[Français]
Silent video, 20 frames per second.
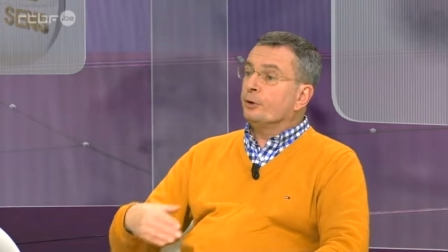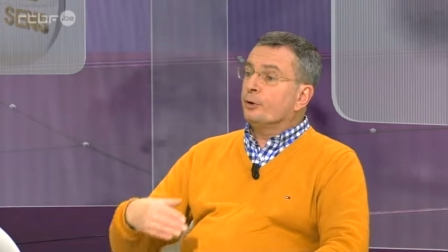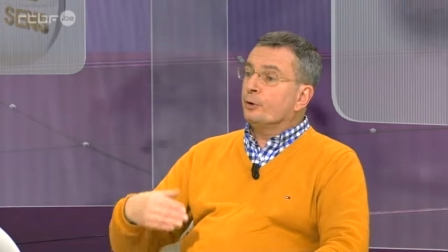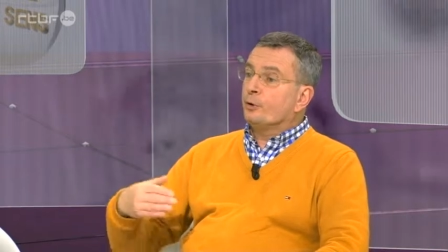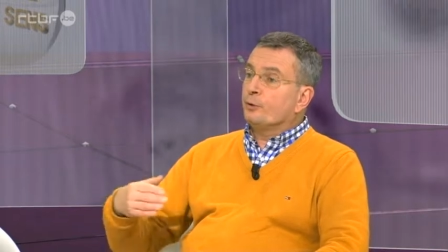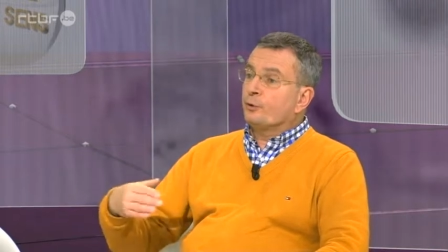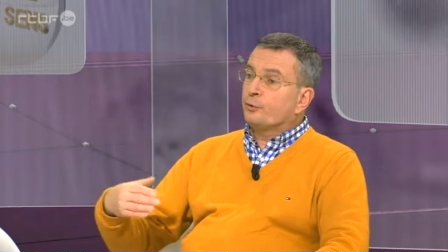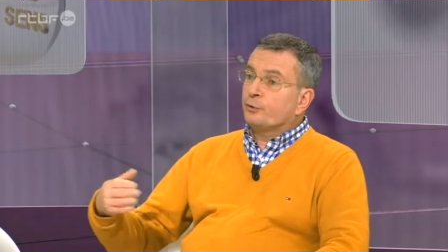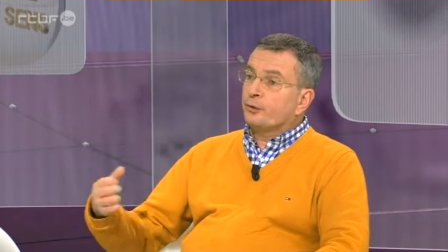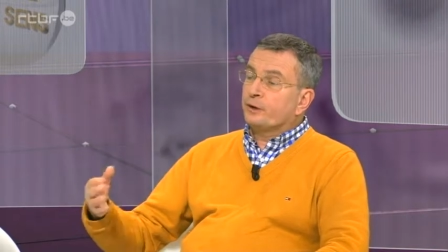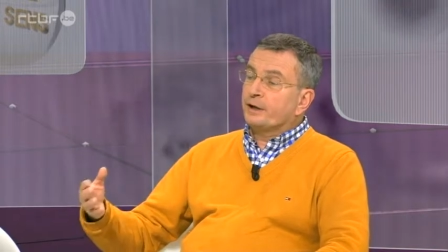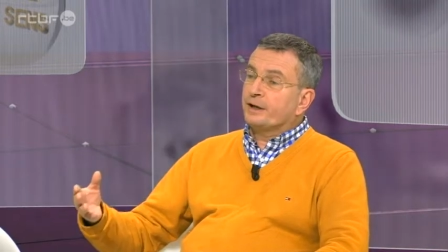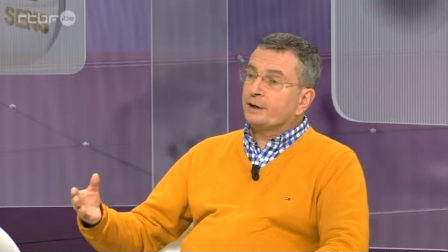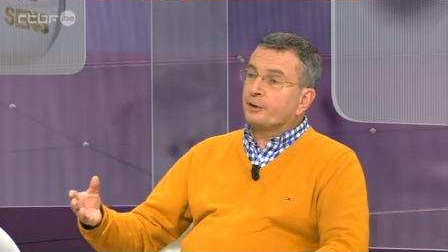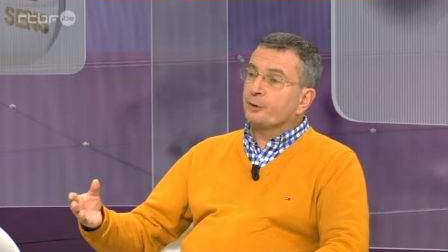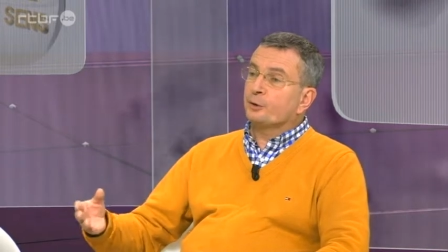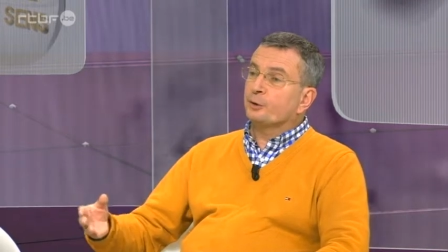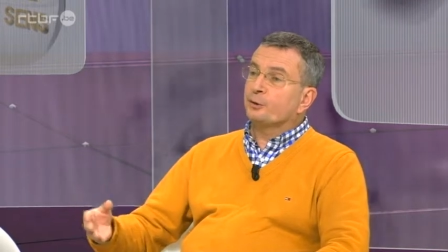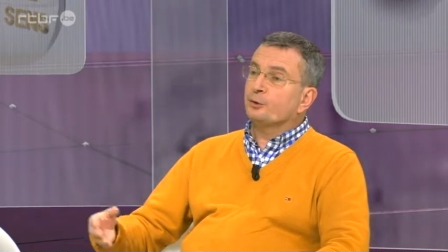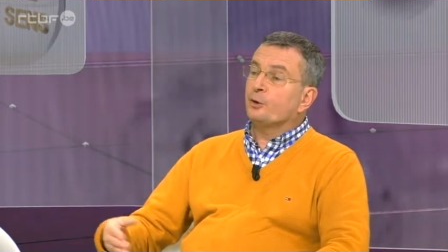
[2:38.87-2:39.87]
le
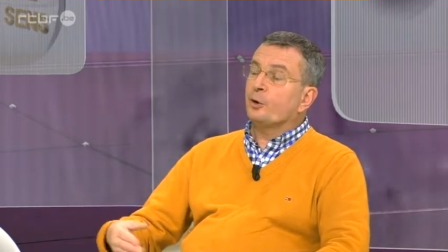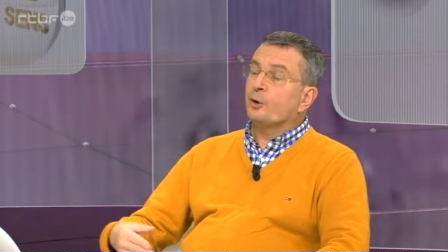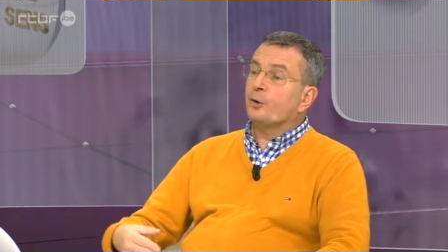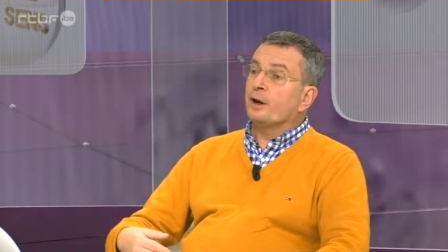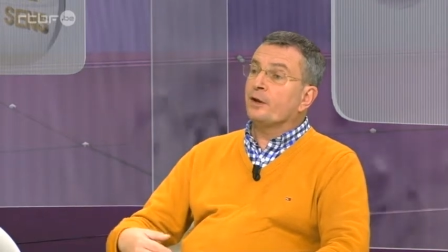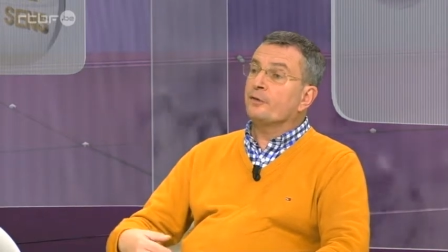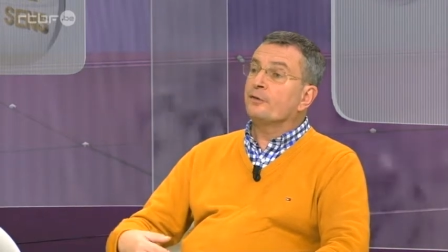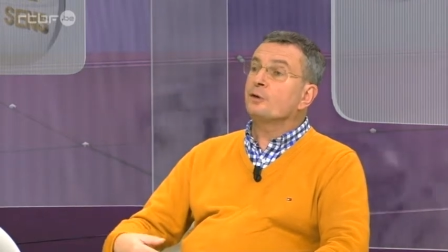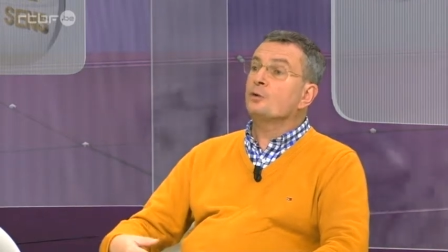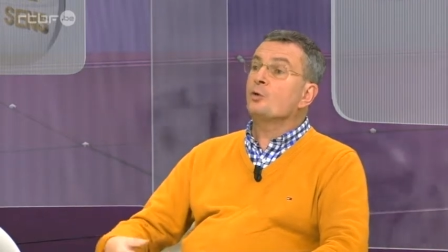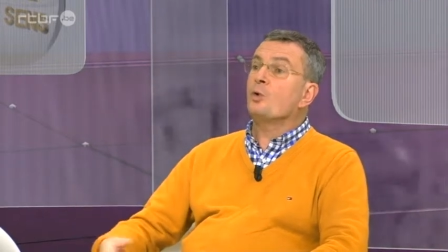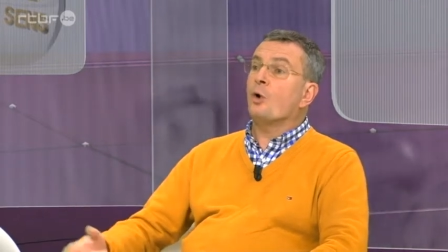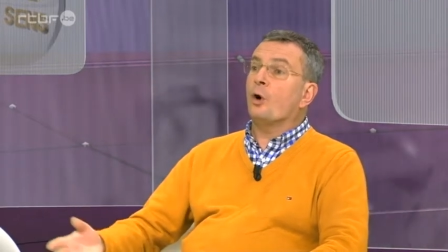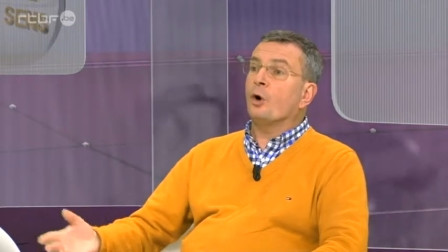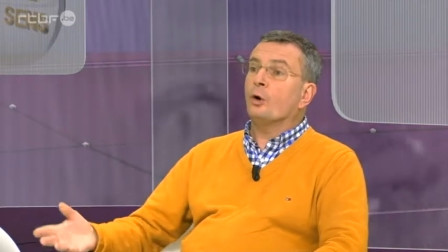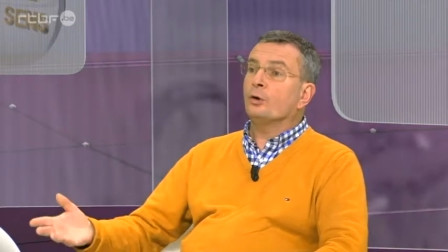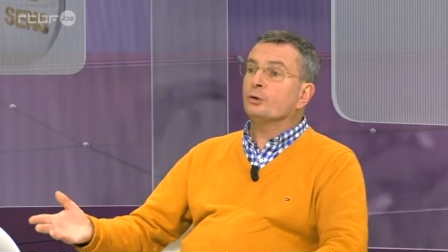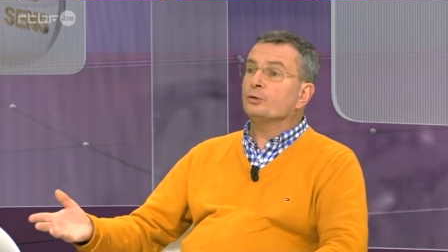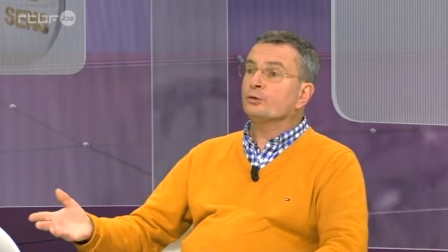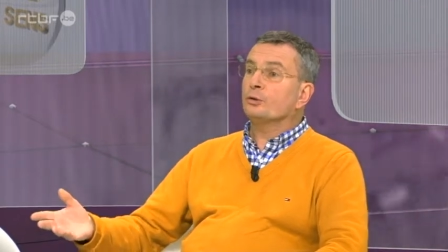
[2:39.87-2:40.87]
faire euh, dans la vie
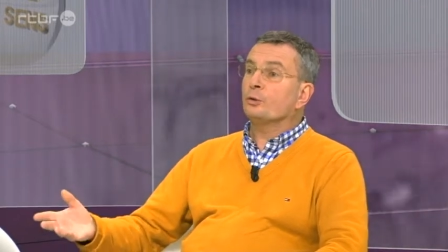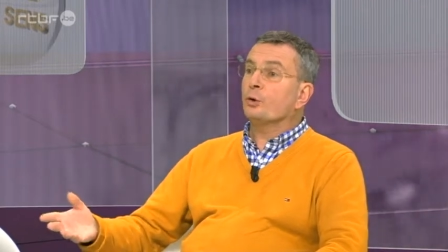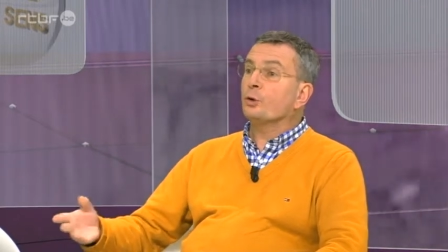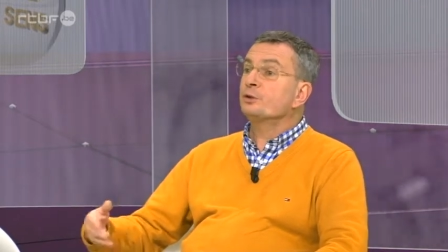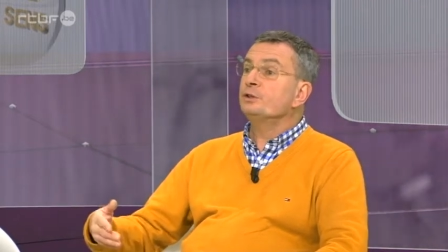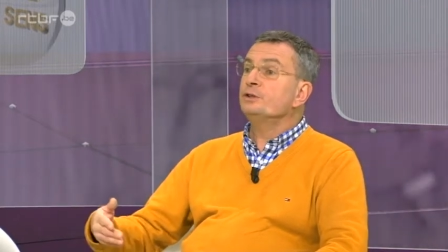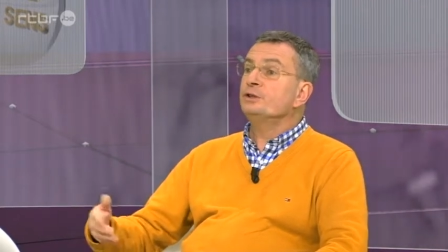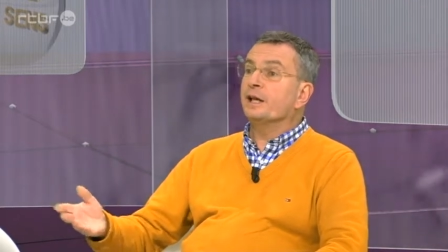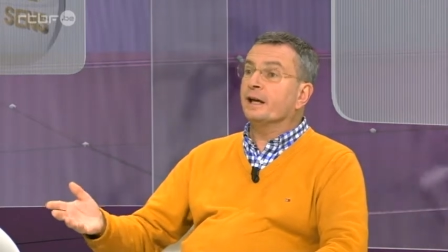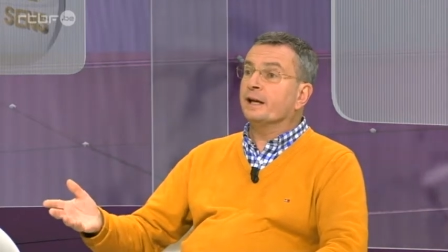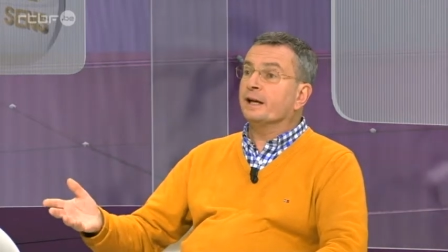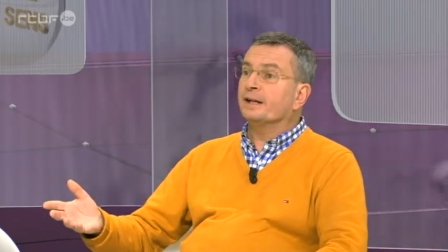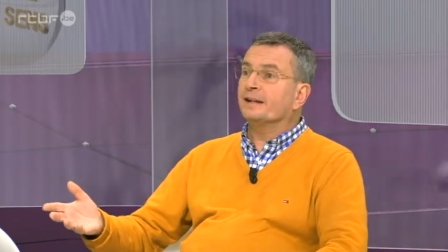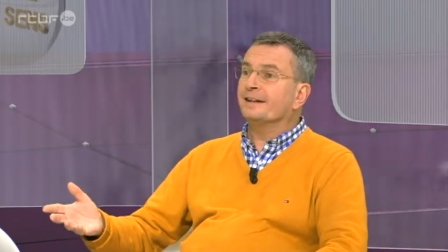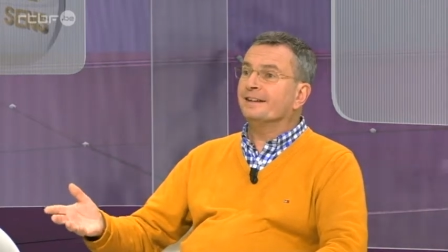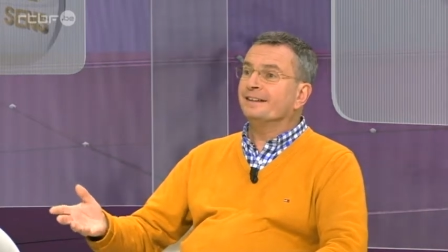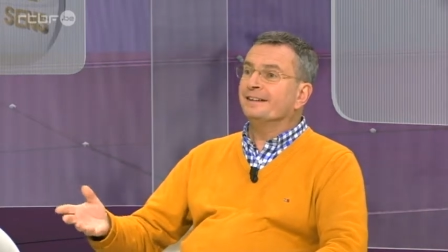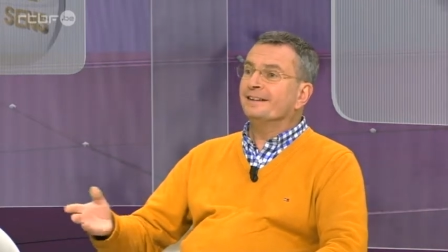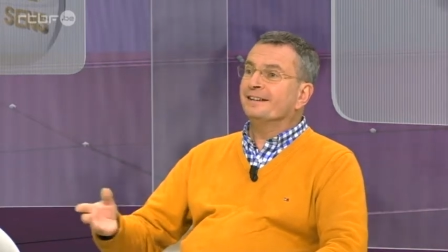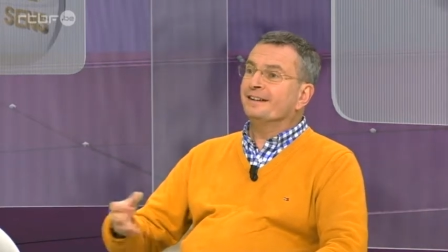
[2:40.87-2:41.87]
courante,
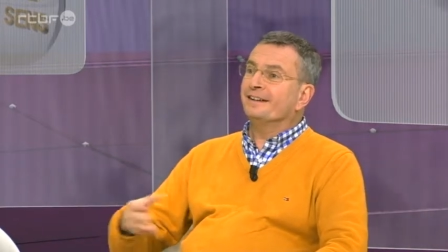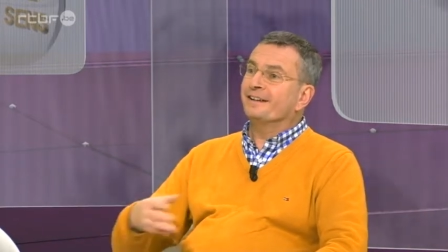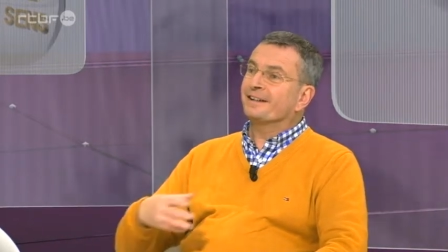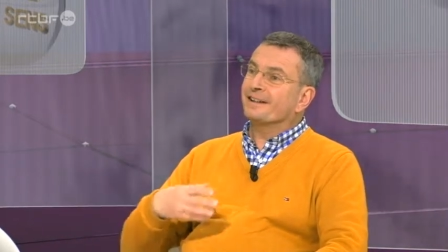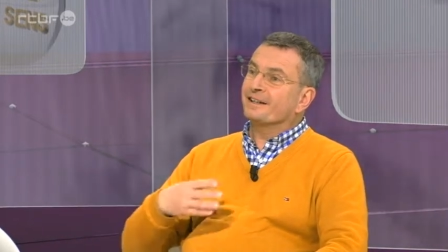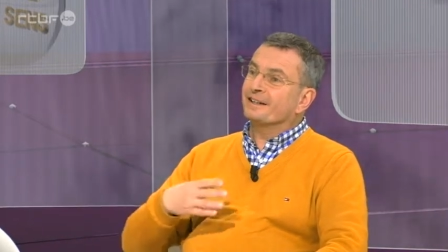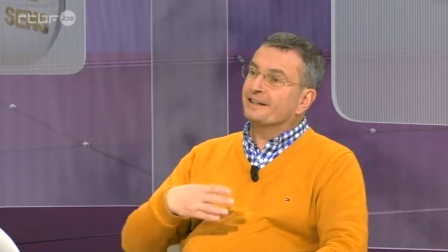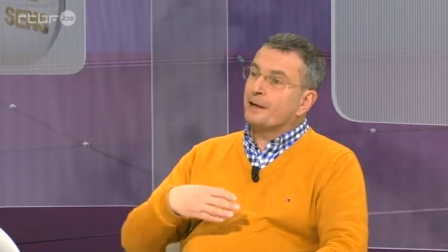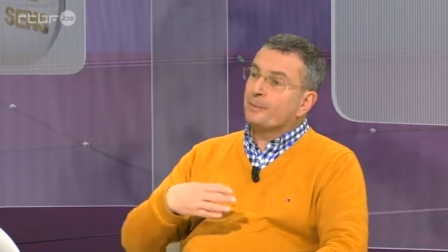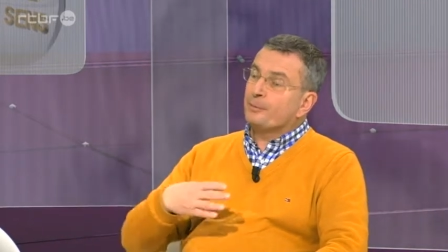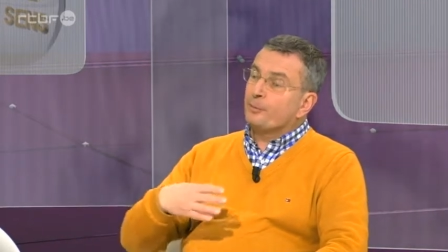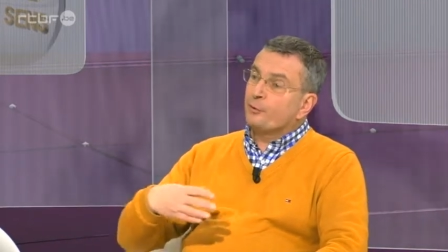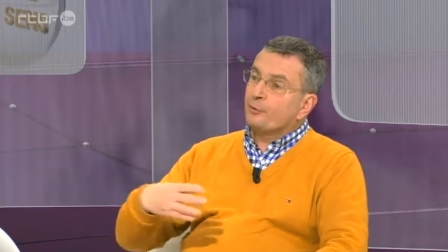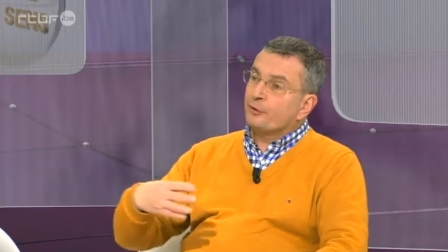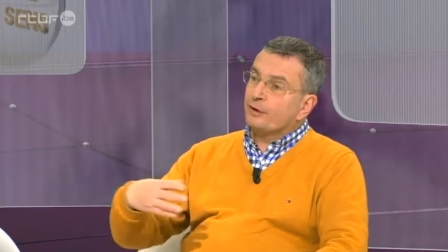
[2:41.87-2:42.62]
ordinaire. Quelqu'un peut